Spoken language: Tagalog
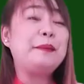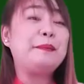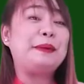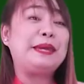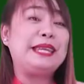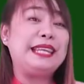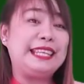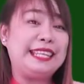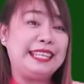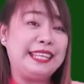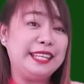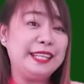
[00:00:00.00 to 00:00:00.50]

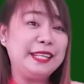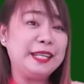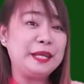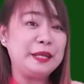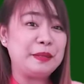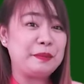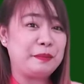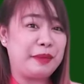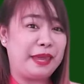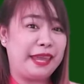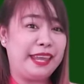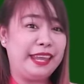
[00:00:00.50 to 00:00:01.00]

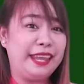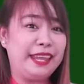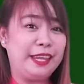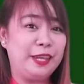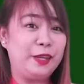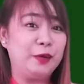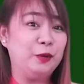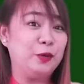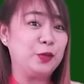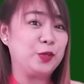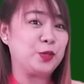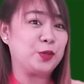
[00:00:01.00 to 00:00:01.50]
Pilinan me
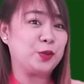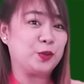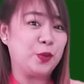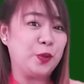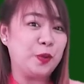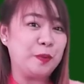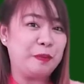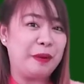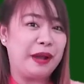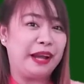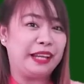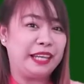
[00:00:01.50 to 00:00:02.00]
ing
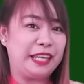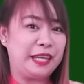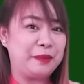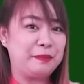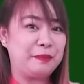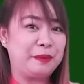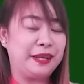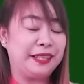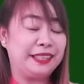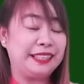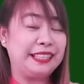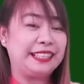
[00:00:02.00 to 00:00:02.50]
gustong
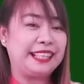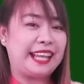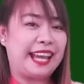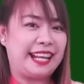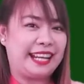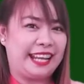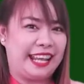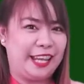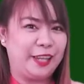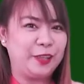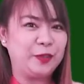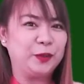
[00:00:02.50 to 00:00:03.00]
pakibat
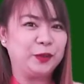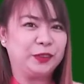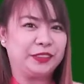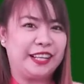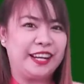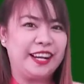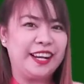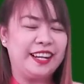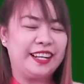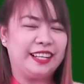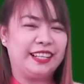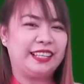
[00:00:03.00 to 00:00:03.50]
karen
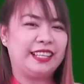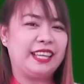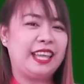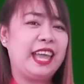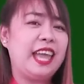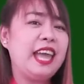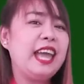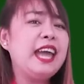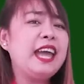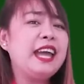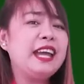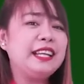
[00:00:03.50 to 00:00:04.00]
kutang.
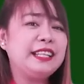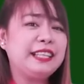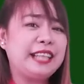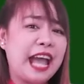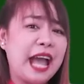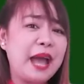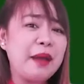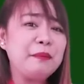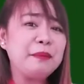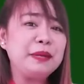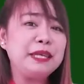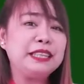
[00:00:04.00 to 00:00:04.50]

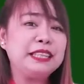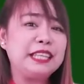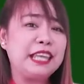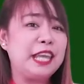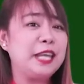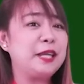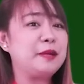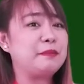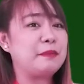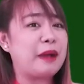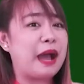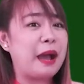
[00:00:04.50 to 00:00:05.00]
Gamit
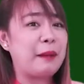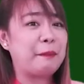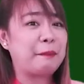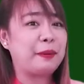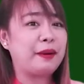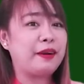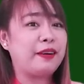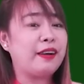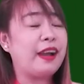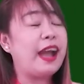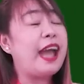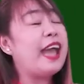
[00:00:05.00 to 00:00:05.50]
ing
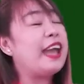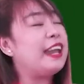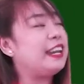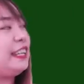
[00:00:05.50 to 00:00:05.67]
mapa